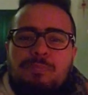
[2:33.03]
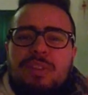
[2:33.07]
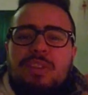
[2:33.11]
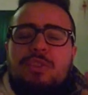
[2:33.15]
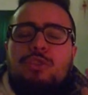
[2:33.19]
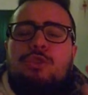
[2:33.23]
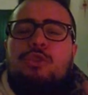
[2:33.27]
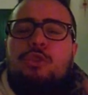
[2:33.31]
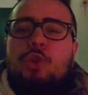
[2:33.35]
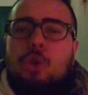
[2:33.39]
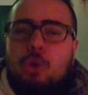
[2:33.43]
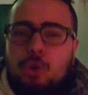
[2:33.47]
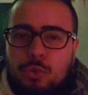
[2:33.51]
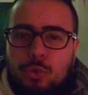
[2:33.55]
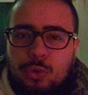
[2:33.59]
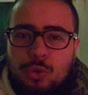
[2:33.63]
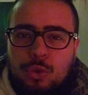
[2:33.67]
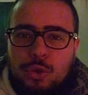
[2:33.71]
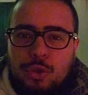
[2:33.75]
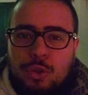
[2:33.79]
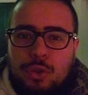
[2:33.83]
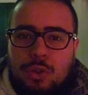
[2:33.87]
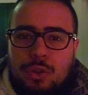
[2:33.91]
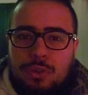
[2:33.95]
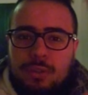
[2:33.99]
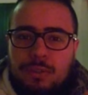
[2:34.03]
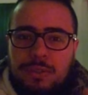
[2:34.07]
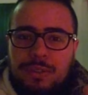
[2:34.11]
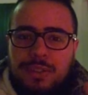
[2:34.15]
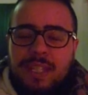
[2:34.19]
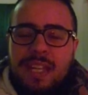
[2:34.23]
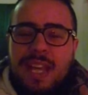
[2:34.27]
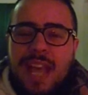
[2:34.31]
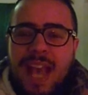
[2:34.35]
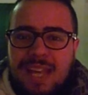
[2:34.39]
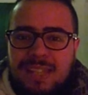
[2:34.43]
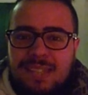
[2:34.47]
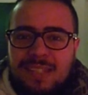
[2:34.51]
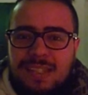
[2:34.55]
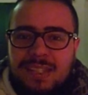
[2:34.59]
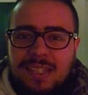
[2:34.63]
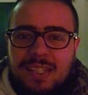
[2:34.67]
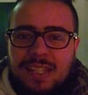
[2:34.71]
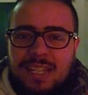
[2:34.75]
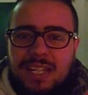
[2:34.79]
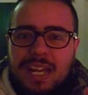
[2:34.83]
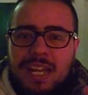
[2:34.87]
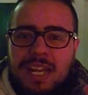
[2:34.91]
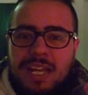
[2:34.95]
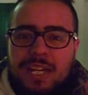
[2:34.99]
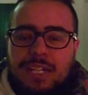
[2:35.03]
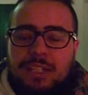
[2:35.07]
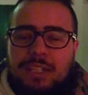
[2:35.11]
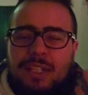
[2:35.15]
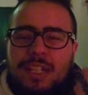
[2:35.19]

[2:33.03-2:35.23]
bisogno di essere